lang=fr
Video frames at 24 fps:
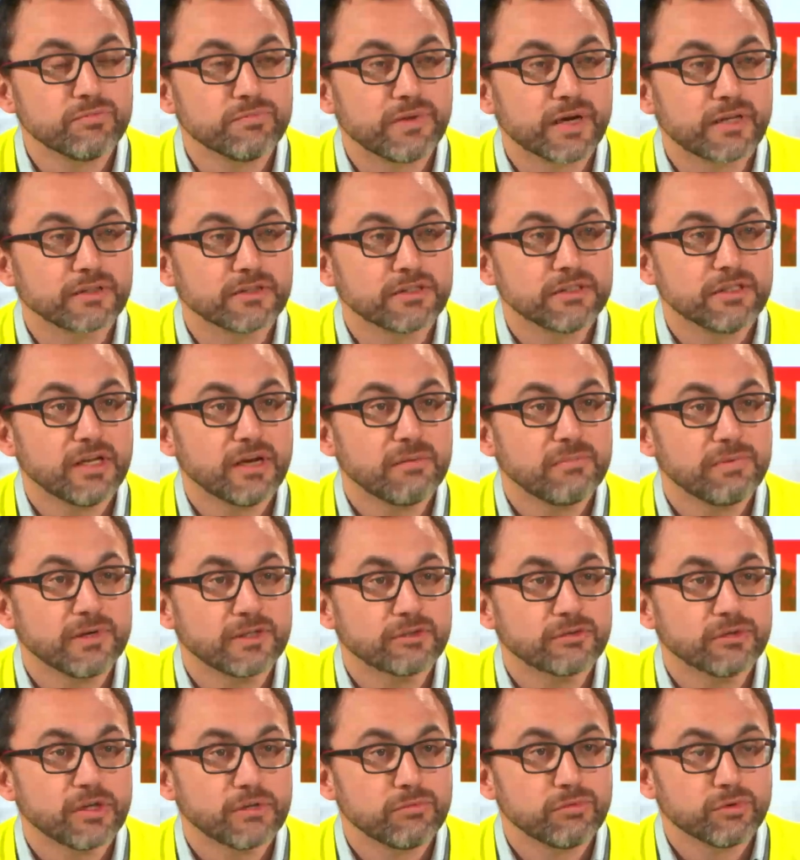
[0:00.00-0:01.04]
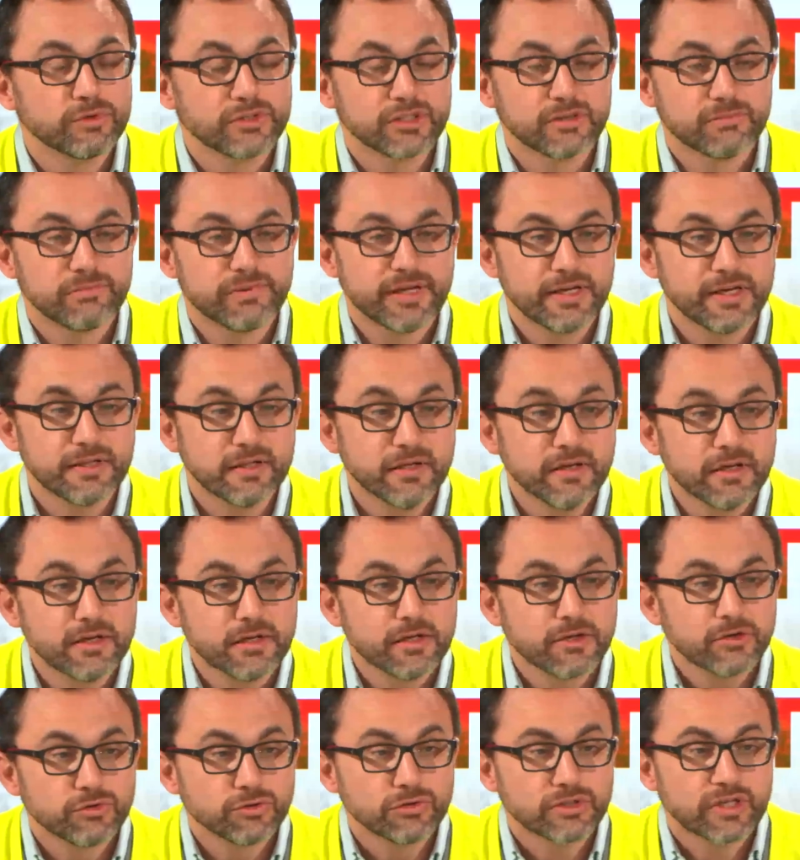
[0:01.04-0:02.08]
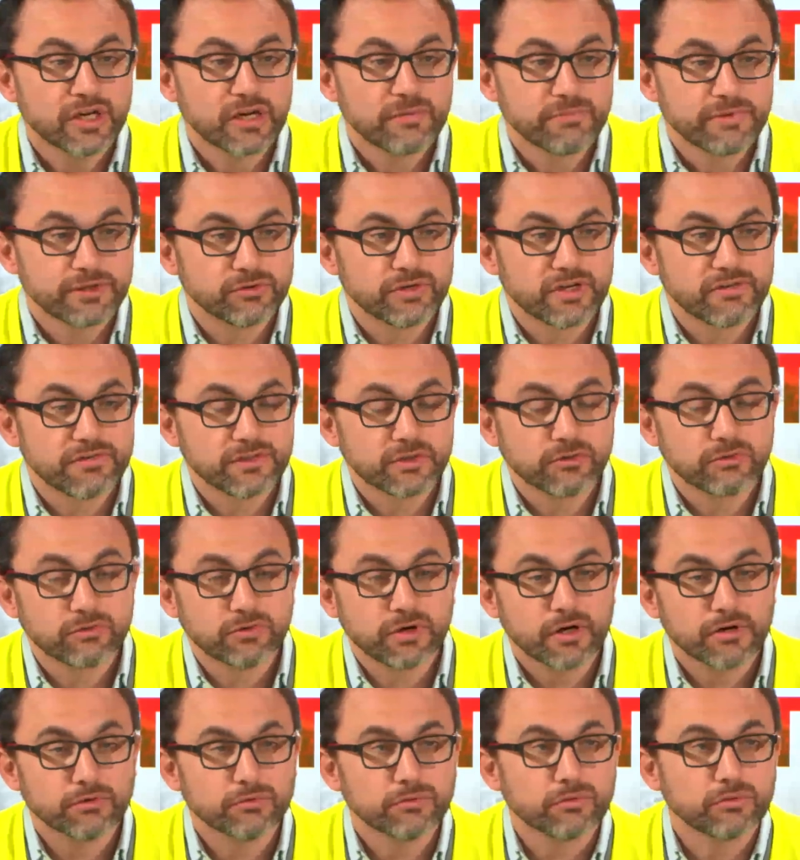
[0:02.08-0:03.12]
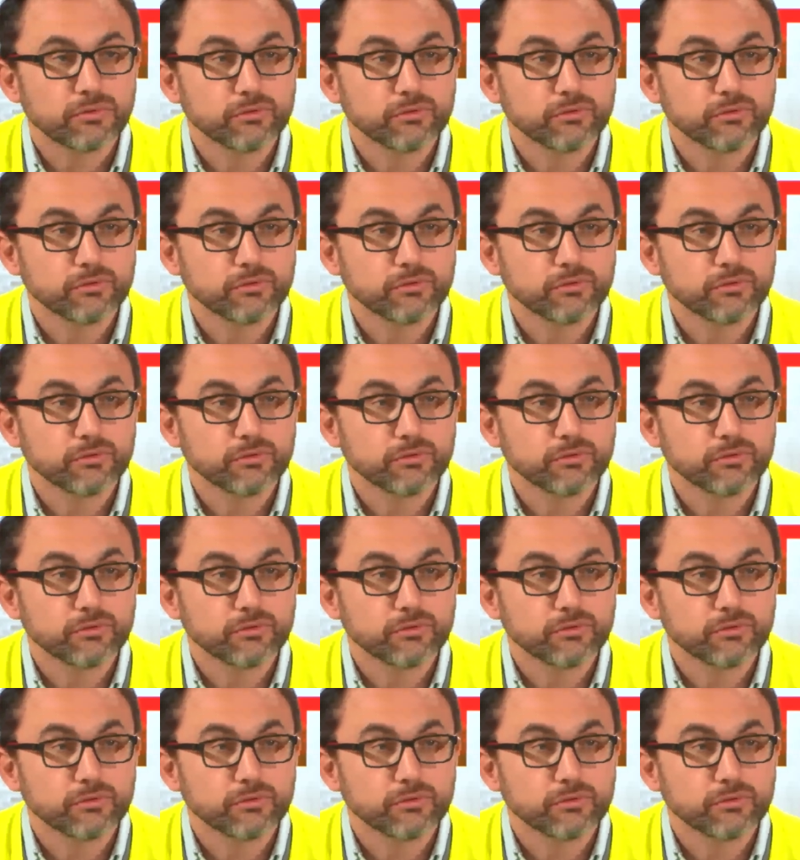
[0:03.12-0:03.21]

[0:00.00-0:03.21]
une partie de la place de la Bourse est pleine, jusqu'à la place de la Victoire.